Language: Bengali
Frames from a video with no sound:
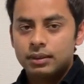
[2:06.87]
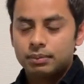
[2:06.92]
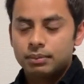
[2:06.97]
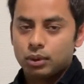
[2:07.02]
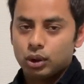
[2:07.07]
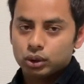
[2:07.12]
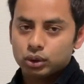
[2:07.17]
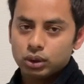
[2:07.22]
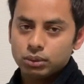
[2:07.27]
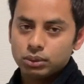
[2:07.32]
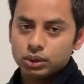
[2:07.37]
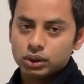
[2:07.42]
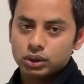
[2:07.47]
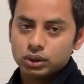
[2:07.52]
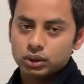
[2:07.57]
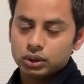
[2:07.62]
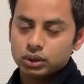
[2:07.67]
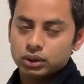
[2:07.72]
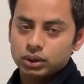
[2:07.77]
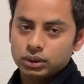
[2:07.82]

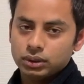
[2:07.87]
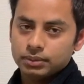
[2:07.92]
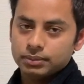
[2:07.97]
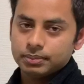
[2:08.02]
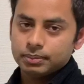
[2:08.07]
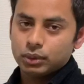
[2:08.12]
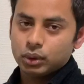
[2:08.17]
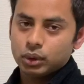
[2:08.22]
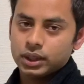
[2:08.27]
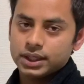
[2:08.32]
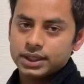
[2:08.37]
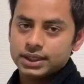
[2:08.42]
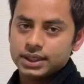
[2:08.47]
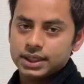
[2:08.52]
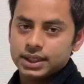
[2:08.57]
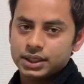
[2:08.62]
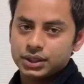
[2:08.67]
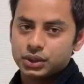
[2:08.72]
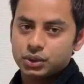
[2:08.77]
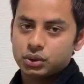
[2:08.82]
প্রথমত বলি যে
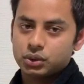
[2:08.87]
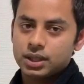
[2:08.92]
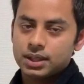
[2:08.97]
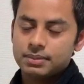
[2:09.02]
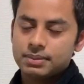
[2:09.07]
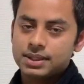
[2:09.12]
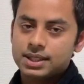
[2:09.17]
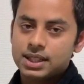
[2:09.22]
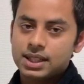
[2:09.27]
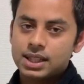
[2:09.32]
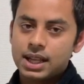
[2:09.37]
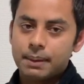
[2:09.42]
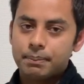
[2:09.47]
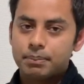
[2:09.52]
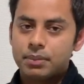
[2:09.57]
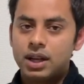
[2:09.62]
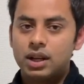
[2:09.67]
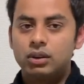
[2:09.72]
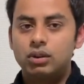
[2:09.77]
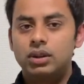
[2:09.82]
স্টুডেন্ট ভিসায়
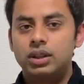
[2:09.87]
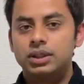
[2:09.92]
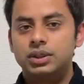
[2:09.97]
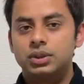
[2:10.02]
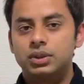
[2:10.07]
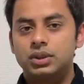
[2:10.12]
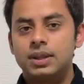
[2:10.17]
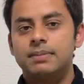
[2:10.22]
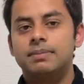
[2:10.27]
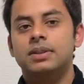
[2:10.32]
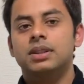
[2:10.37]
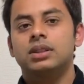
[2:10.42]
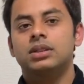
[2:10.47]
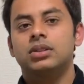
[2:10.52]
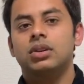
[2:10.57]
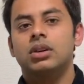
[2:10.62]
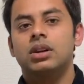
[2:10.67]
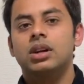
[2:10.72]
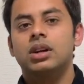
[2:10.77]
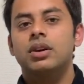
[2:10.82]
অ্যাপ্লাই করার জন্য আপনার
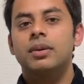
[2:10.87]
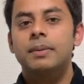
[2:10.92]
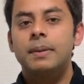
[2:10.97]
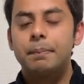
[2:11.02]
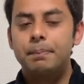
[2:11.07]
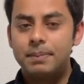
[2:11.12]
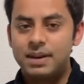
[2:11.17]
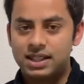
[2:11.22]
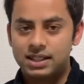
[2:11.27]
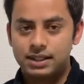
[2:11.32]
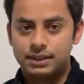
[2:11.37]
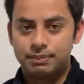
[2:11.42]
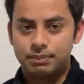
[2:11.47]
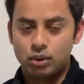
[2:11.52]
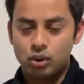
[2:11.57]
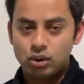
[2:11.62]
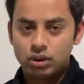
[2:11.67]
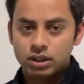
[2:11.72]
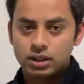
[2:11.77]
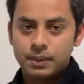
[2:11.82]
দরকার হবে
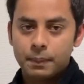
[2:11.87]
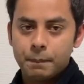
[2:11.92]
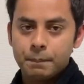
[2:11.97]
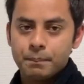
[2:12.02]
পাসপোর্ট